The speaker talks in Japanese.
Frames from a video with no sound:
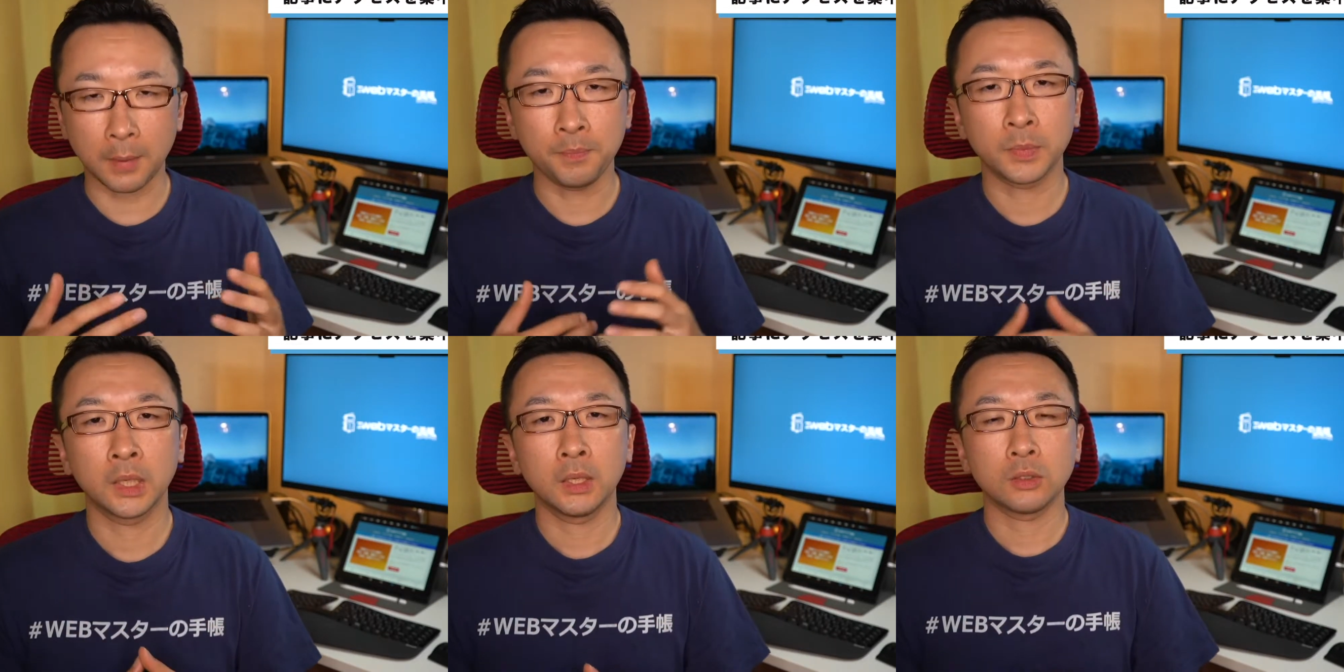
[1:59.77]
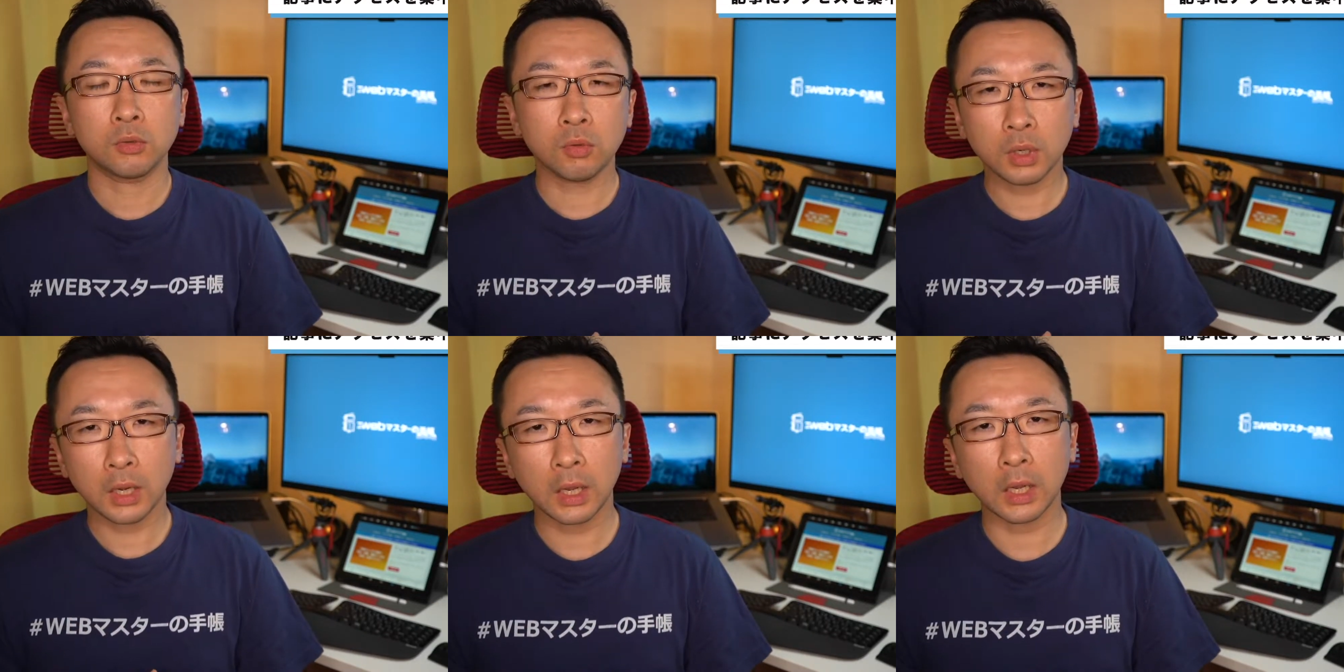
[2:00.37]
ら、そ
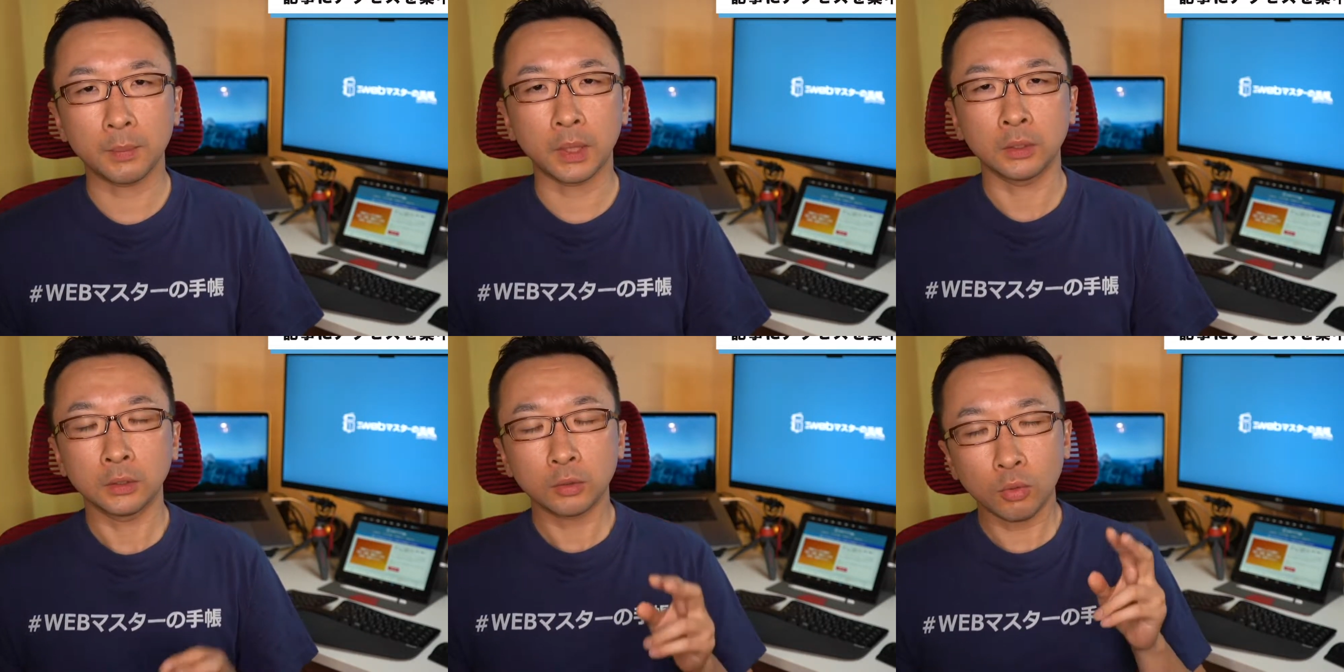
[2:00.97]
こから、まあ、